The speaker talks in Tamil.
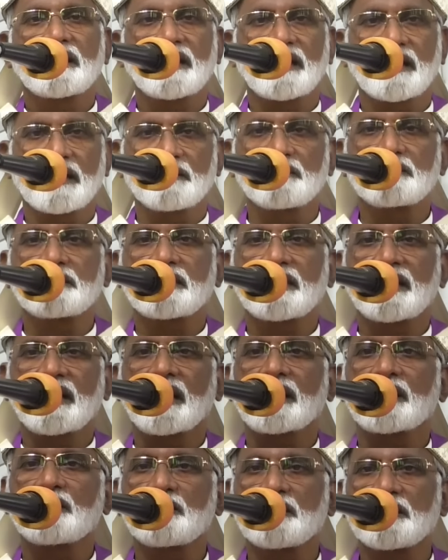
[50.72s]
கடவு
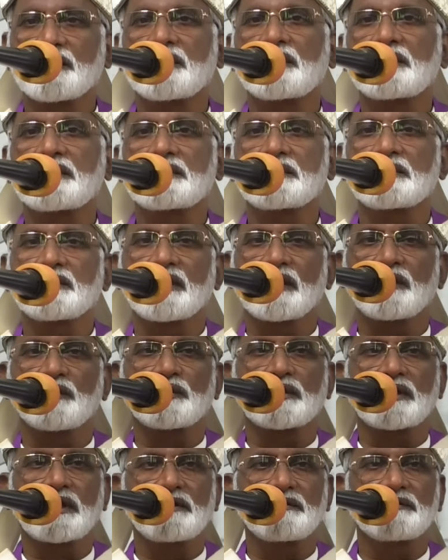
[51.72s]
கடவுளோடு உள்ள
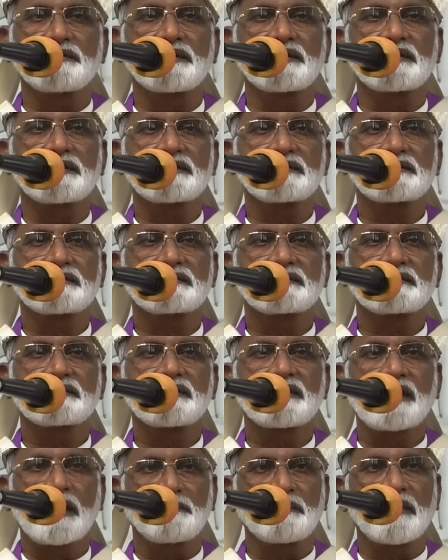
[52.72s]
உறவு
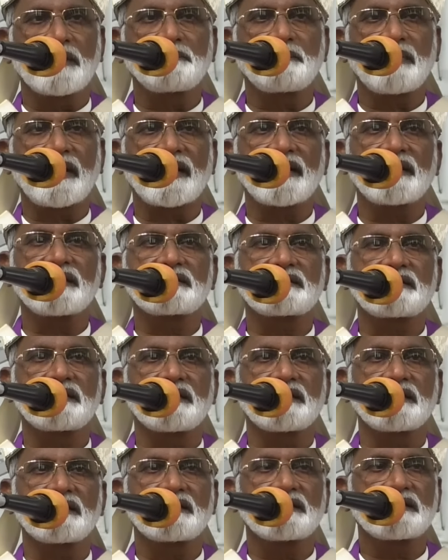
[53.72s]
நம்மை படைத்த
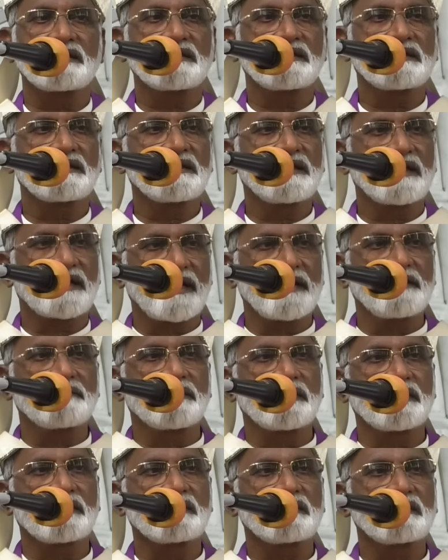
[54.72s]

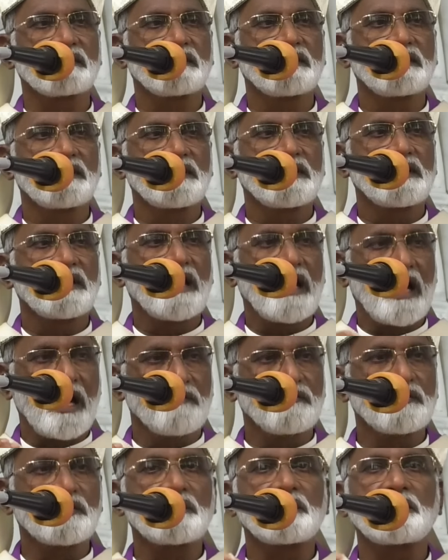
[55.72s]
இறைவன்
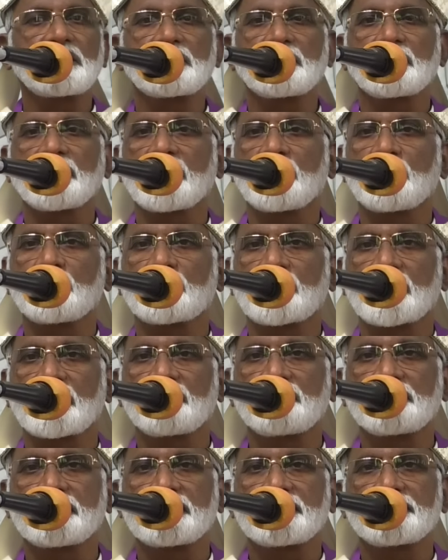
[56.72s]
அவரோடு உள்ள
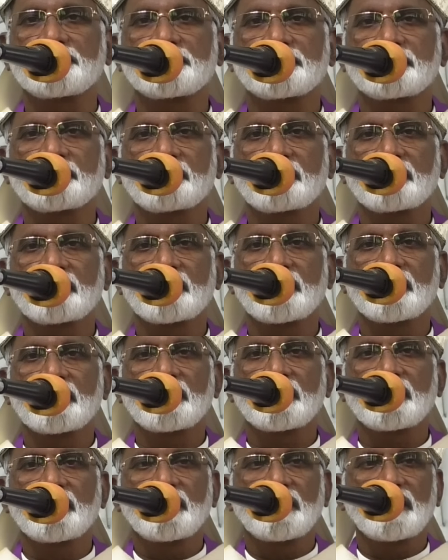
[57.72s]
உறவு
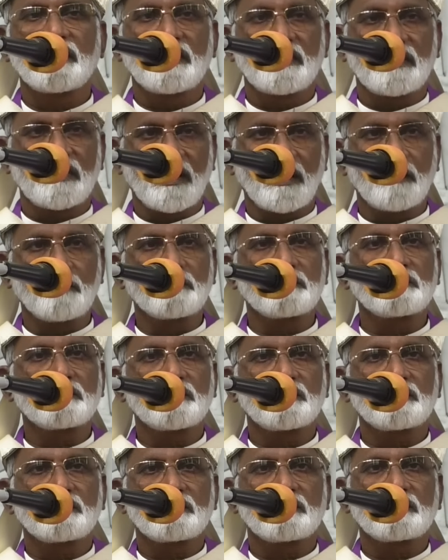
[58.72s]
நம்
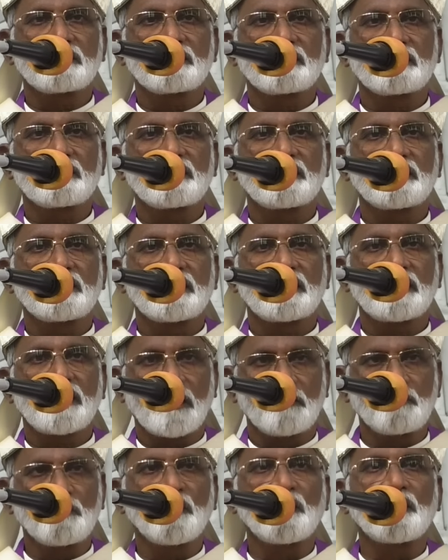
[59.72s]

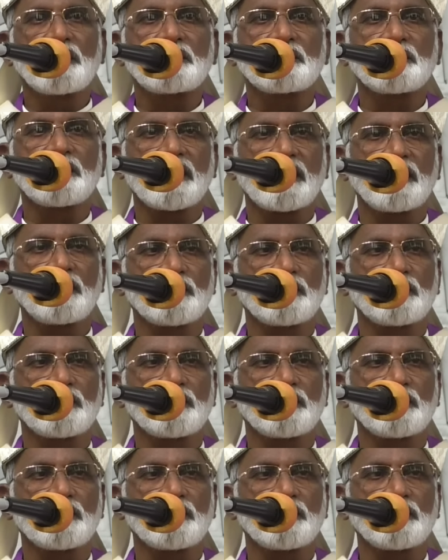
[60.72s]
நம்மோடு உள்ள